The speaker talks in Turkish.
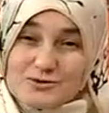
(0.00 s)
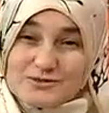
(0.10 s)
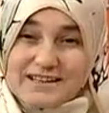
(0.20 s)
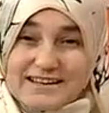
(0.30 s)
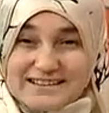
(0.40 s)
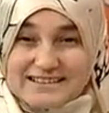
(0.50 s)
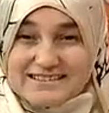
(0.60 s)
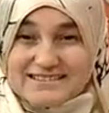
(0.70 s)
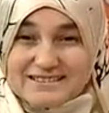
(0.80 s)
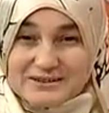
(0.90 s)
Çok değerli
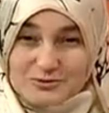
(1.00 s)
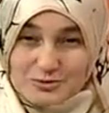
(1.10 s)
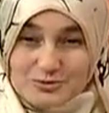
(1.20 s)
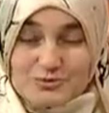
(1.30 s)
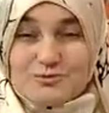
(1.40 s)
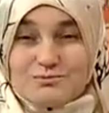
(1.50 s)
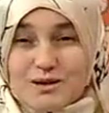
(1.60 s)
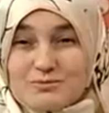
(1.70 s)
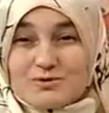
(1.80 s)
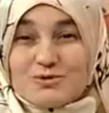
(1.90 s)
e, konuğum
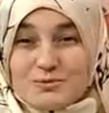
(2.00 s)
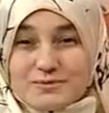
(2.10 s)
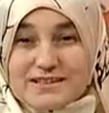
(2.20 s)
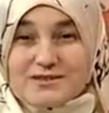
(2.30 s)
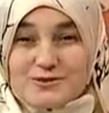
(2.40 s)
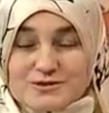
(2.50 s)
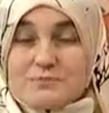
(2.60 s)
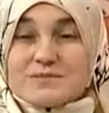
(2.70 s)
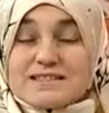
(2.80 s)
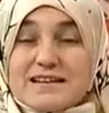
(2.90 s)
Mahmut Toptaş
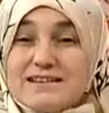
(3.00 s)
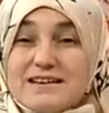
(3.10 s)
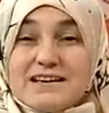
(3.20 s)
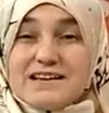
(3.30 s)
hocamızla